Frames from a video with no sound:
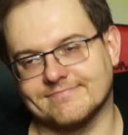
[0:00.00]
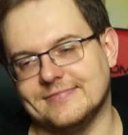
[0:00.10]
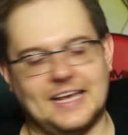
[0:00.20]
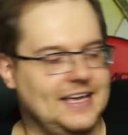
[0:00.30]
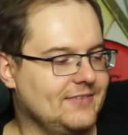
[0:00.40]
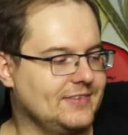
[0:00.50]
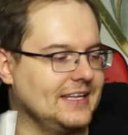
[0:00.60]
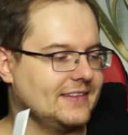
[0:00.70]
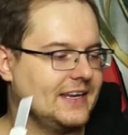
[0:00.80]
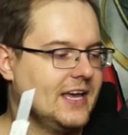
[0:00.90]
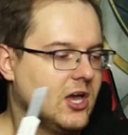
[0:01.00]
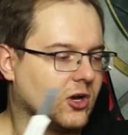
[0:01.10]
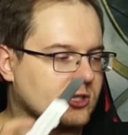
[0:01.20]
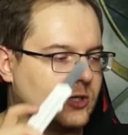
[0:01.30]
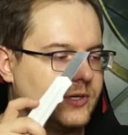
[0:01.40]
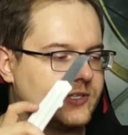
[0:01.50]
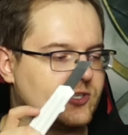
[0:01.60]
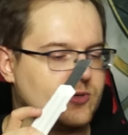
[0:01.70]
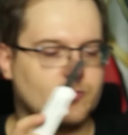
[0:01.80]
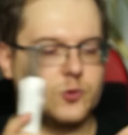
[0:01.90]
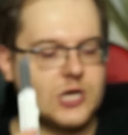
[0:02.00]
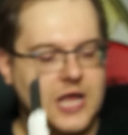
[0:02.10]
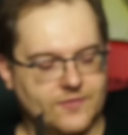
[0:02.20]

Nie, ewidentnie. Koteł nie chce sobie pójść,